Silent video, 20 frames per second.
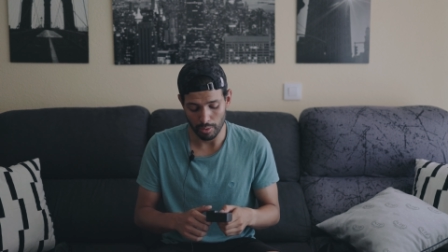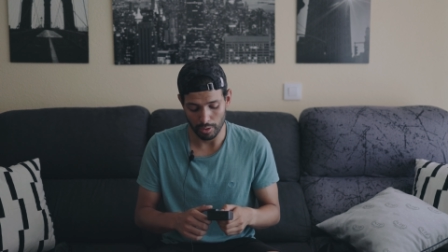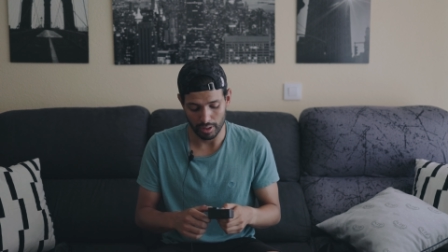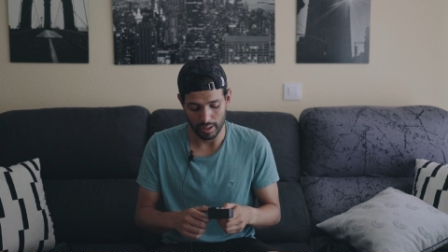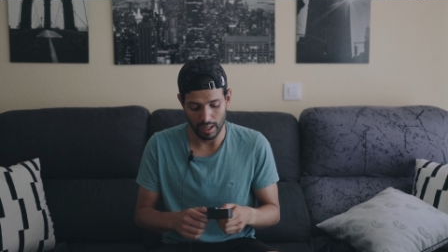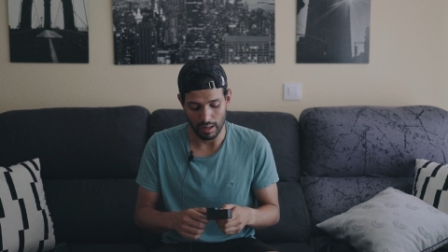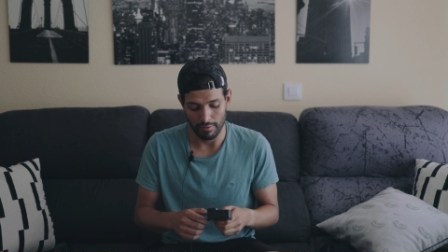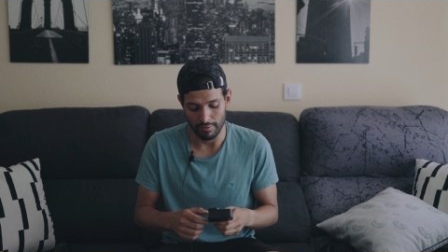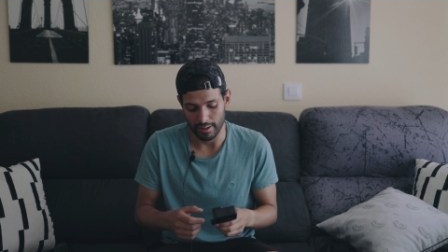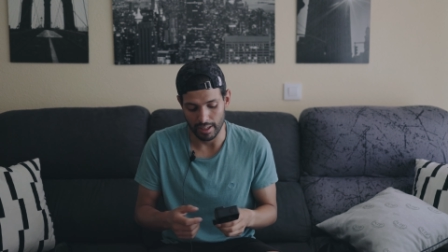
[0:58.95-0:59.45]

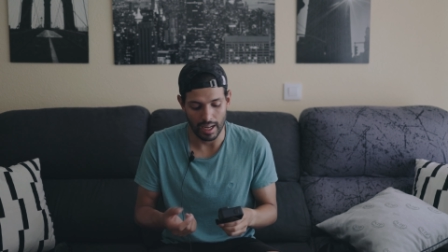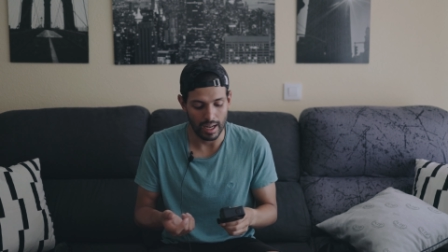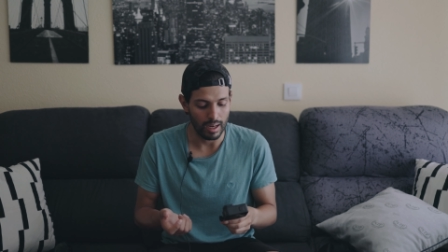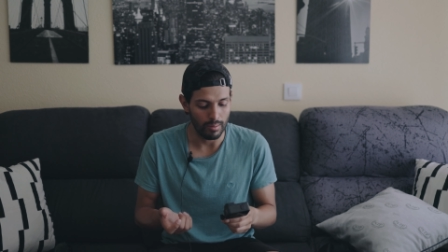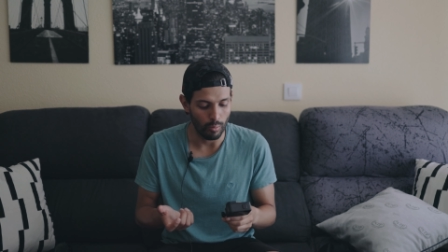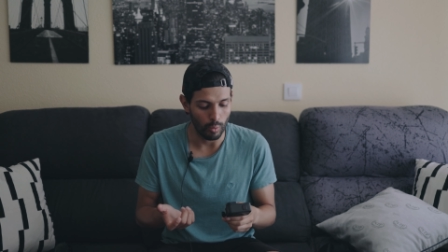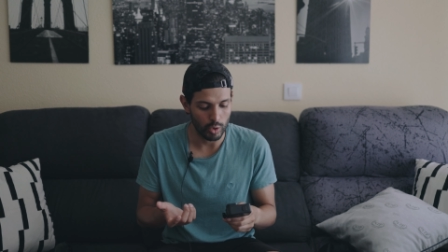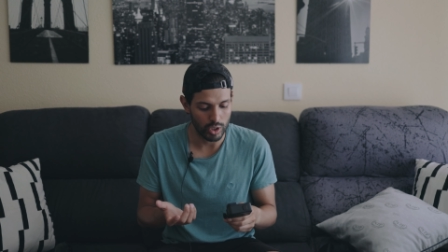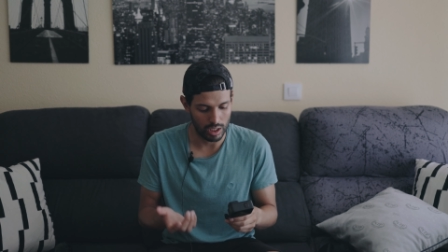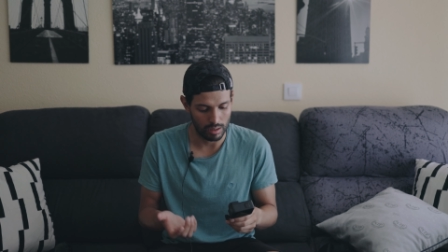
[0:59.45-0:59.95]
porque al
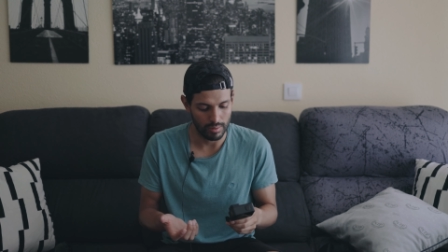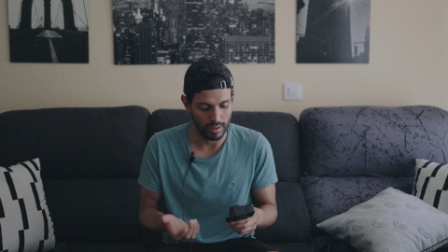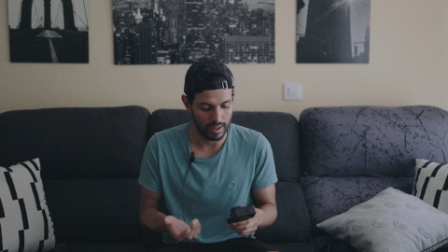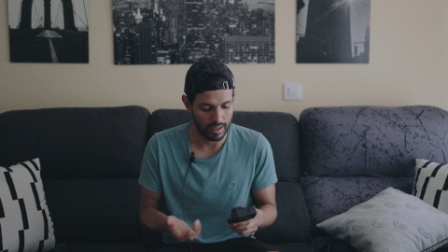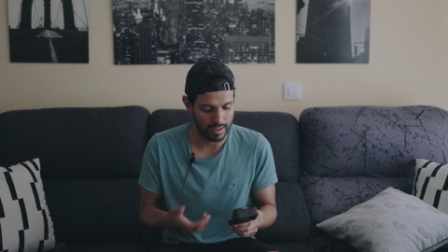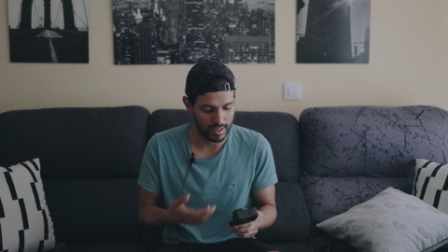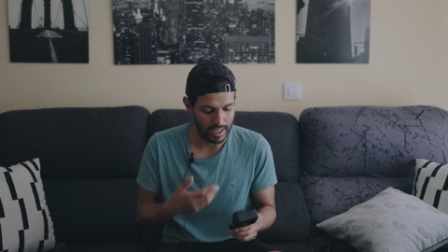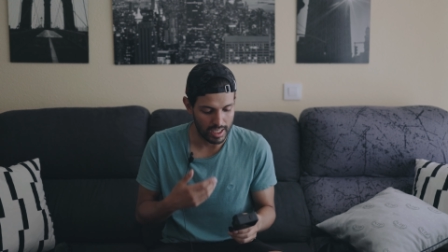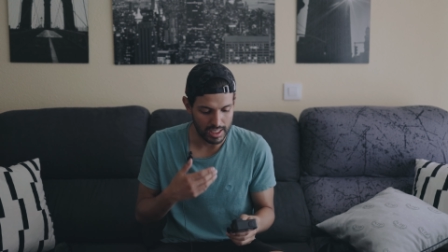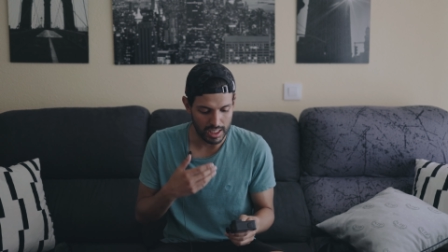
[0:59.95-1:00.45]
final muchas
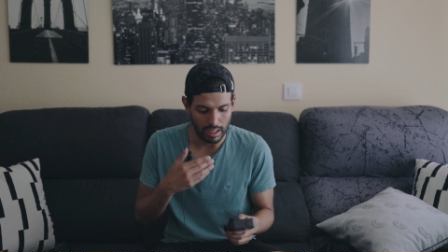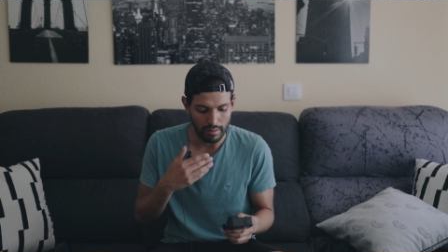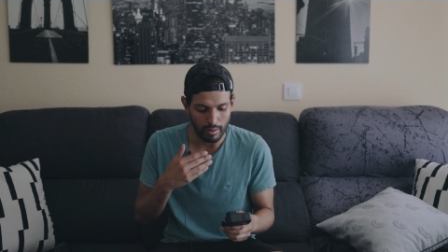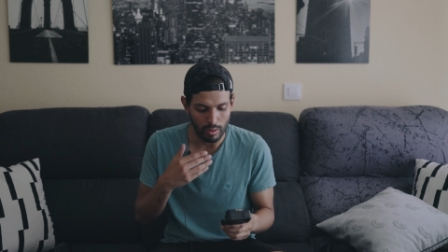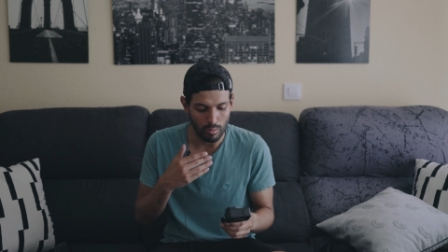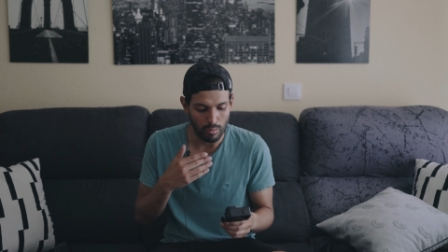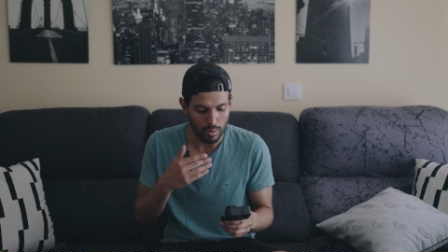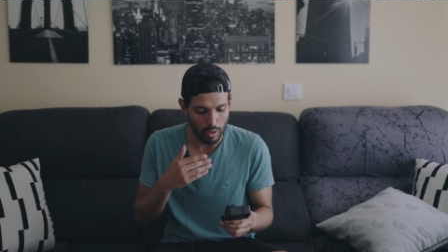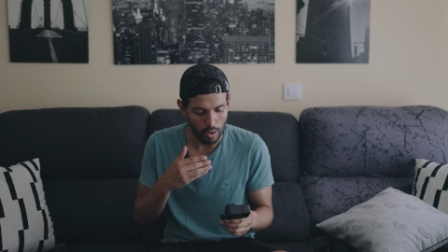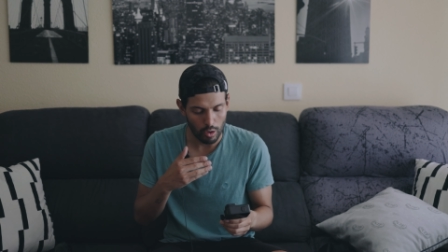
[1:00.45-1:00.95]
veces quieres
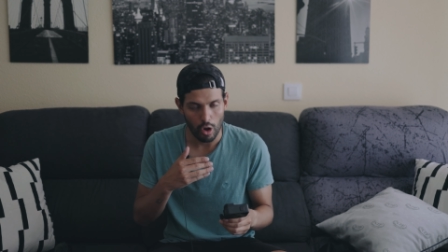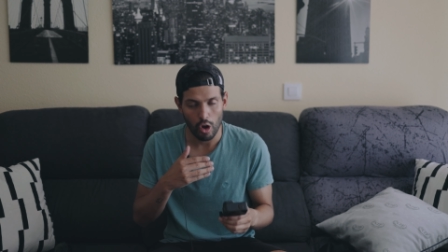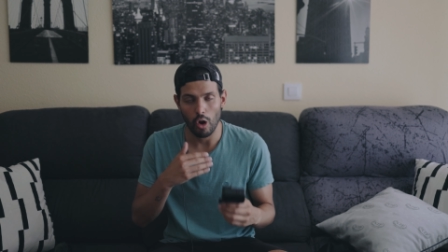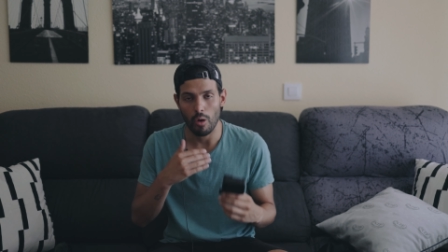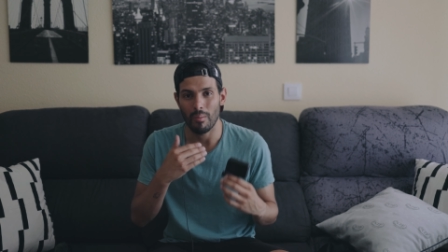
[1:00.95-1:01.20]
grabar un blog